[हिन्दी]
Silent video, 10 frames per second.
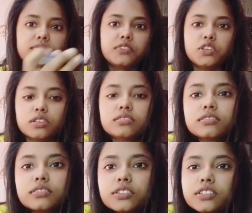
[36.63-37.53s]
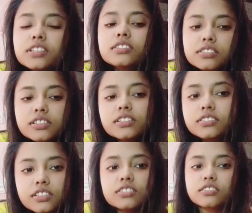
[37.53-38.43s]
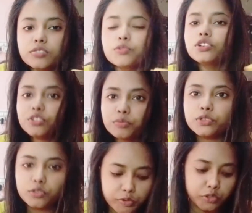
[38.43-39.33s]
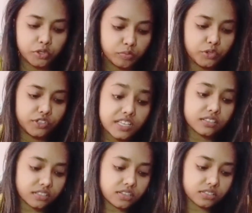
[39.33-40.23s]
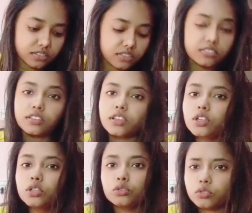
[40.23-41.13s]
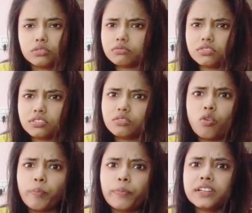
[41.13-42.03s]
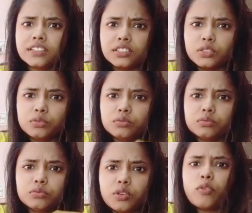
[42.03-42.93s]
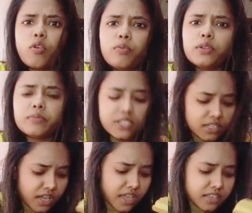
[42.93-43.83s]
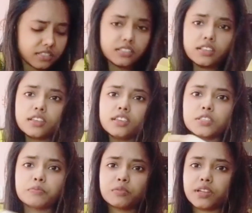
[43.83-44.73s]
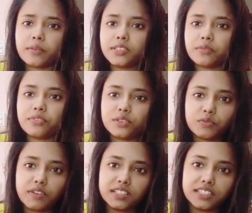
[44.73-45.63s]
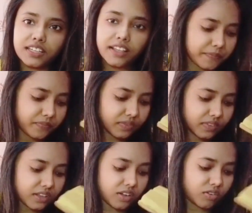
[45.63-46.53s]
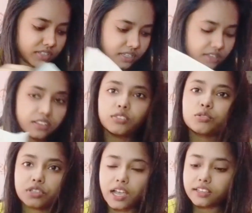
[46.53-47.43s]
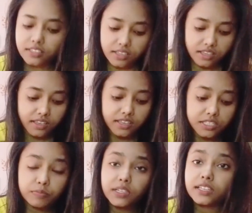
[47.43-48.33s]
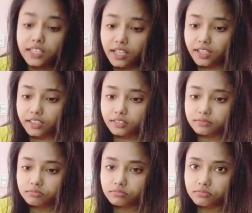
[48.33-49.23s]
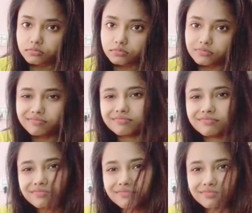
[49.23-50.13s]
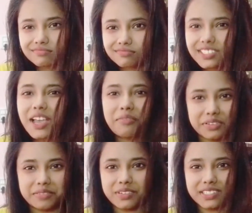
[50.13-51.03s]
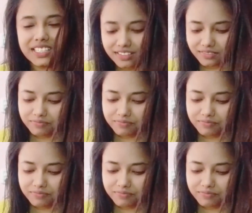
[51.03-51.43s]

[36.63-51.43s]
यस यस यस यस डिमुट डिमुट डिमुट डिमुट यस यस यस तो ओपन कर दी हूँ कोई प्रॉब्लम नहीं है गाइस इसमें से मेरा ये फेस वॉश निकला है और ये कुछ कागज़ है इसमें लिखा है क्या फ़र्क पड़ता है